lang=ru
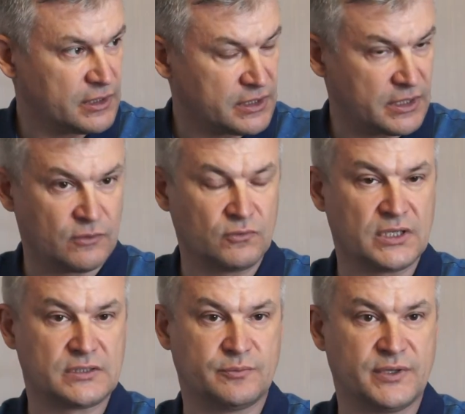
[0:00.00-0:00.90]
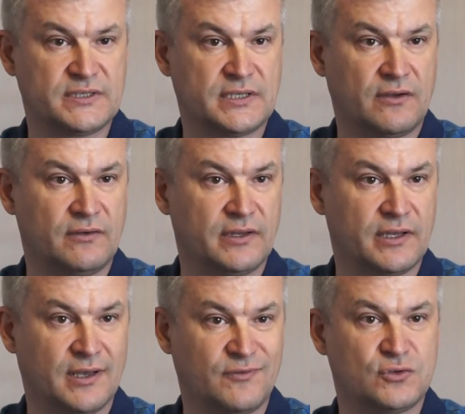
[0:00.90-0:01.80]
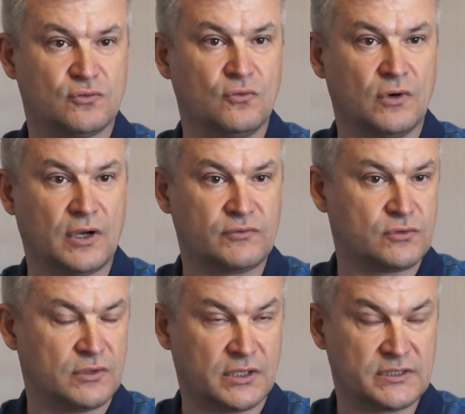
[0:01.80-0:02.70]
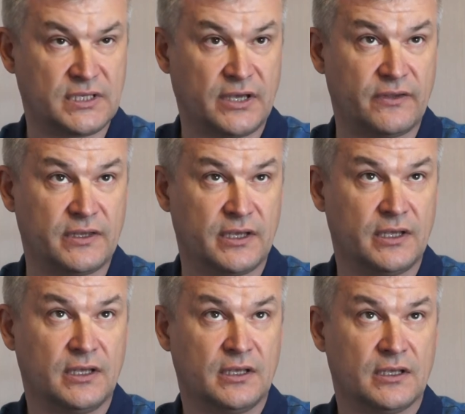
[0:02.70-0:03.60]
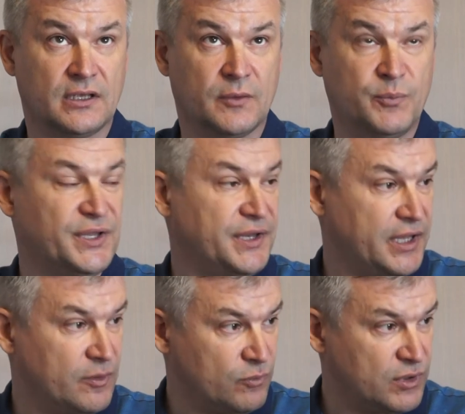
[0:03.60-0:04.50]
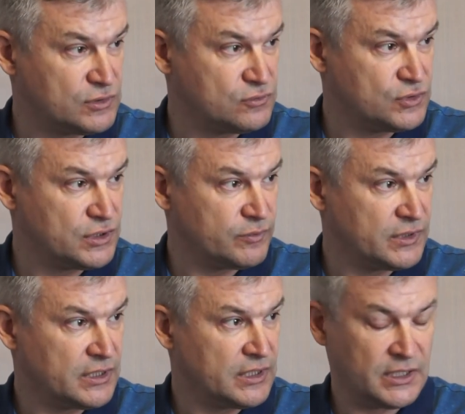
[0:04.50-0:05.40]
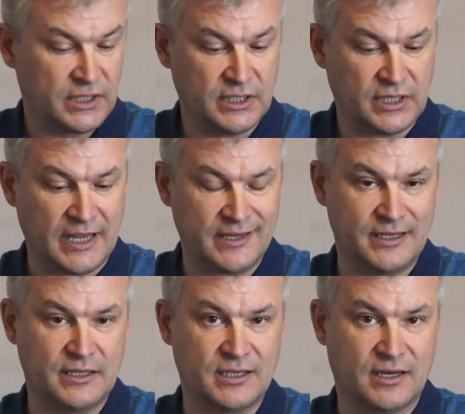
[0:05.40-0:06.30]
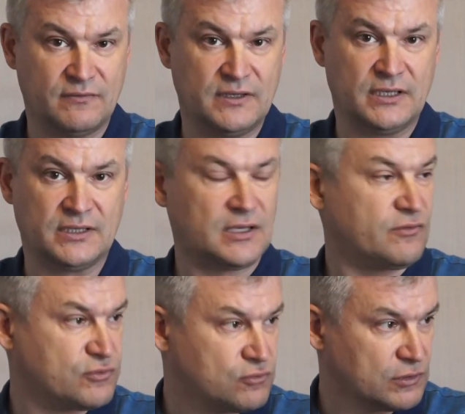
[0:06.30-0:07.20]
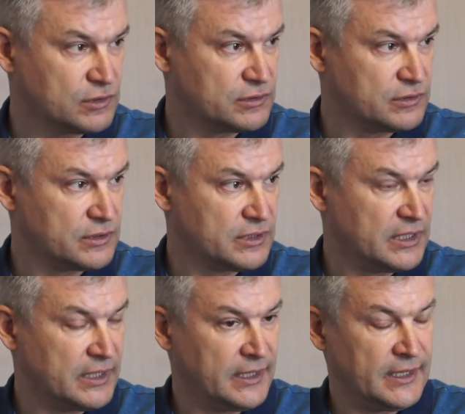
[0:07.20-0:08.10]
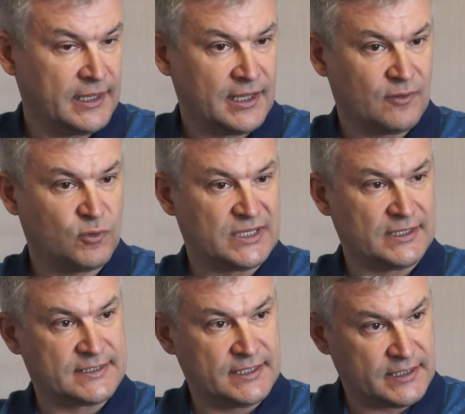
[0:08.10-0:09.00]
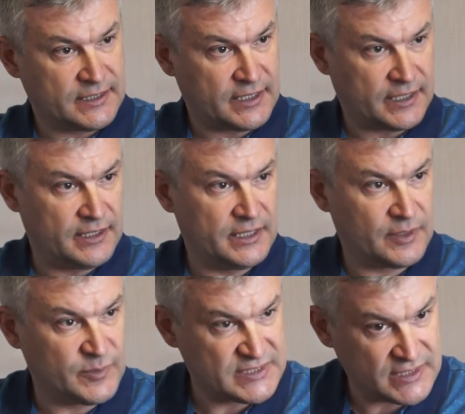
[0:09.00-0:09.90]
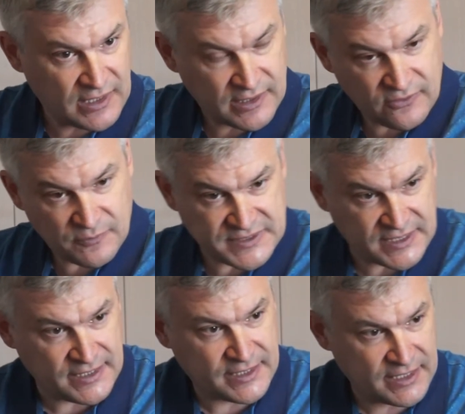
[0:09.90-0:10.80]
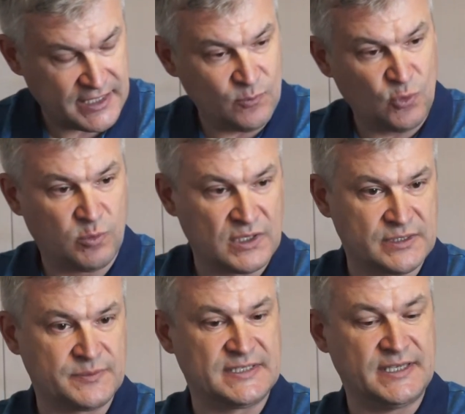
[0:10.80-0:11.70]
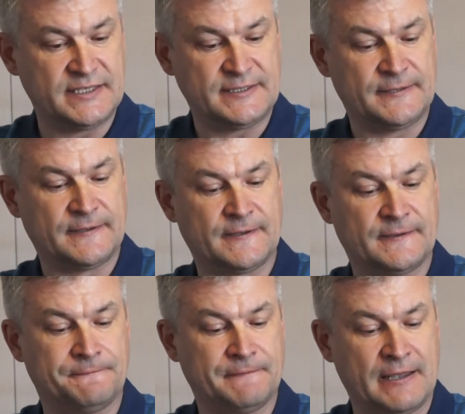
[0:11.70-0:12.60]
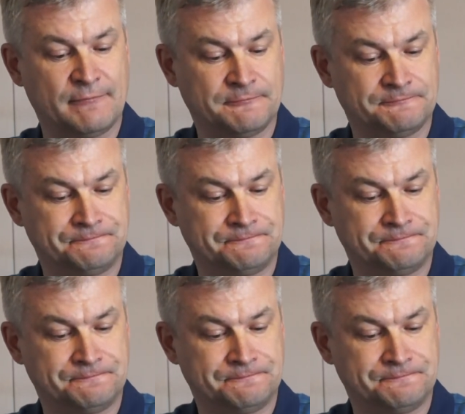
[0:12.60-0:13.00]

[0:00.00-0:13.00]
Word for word: это у нас представлены овсюгу, овсю, отставить пыреем ползучим. И ранние яровые, это овсюк. Вот с этой картиной мы сталкиваемся. И каким образом здесь э, нам